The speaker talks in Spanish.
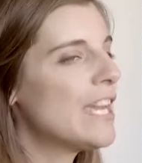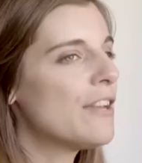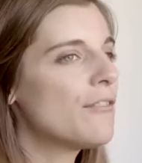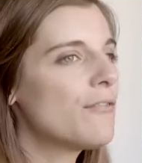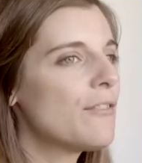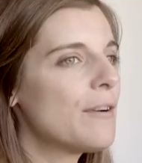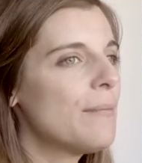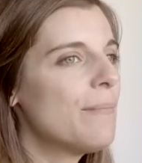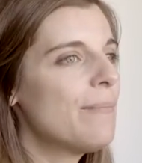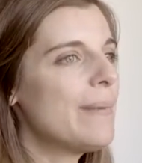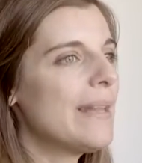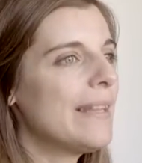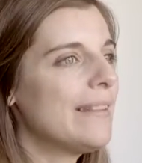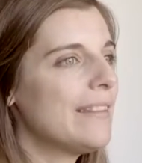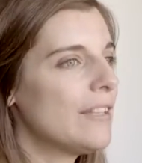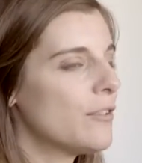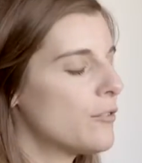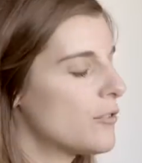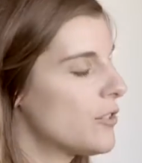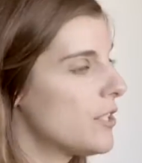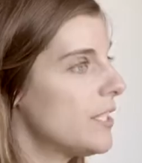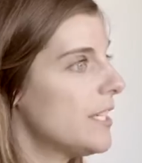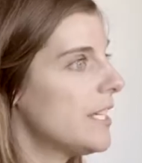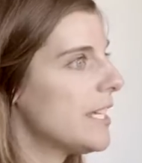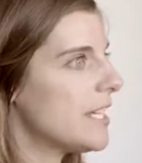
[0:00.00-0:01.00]
Y fue en plan
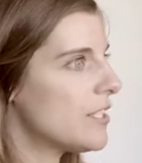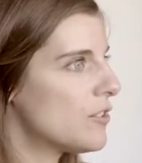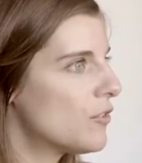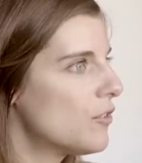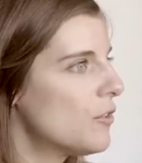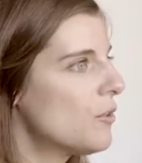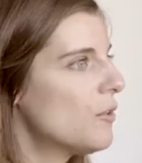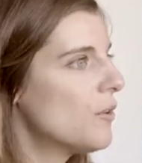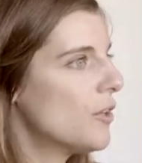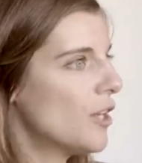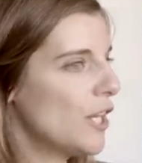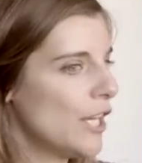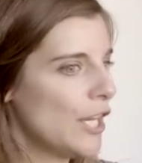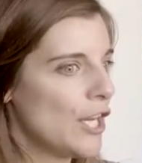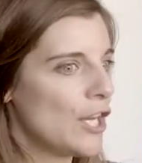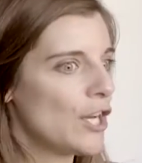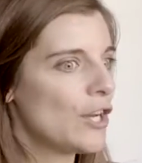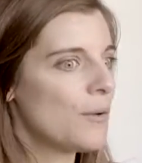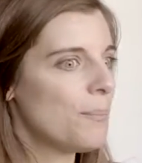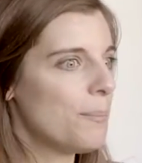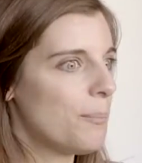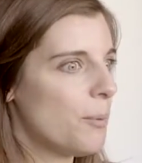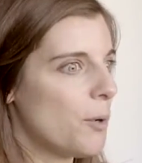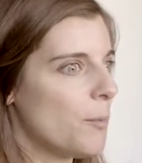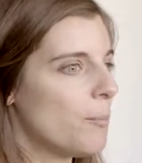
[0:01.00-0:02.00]
de, hostia, esto...
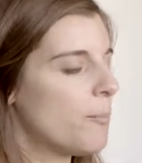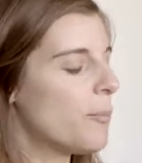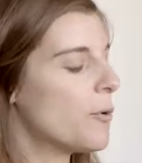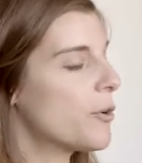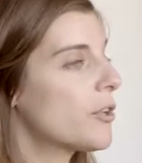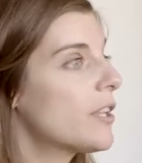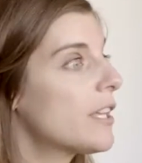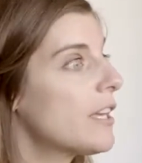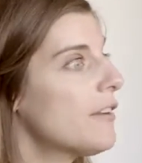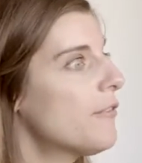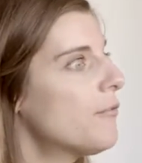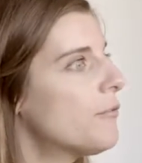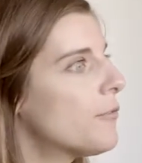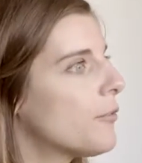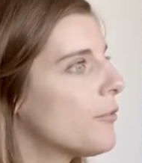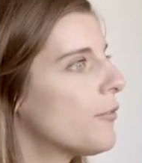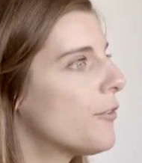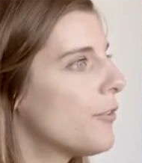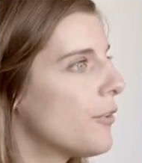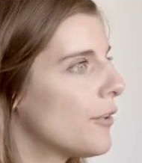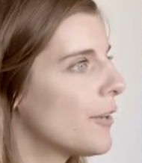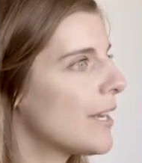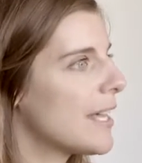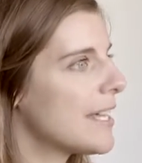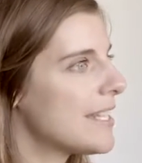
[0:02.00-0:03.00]
¿Por, qué
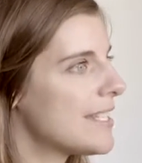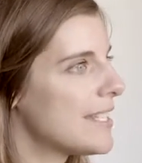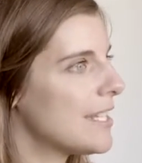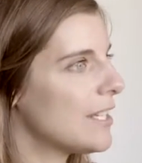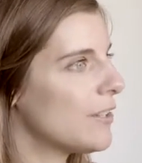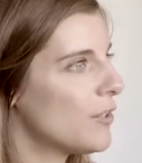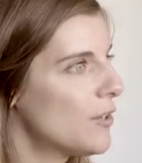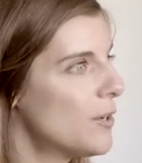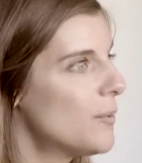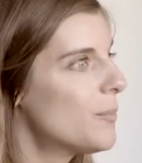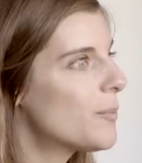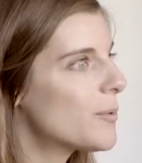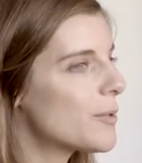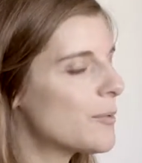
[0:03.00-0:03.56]
funciona así, no?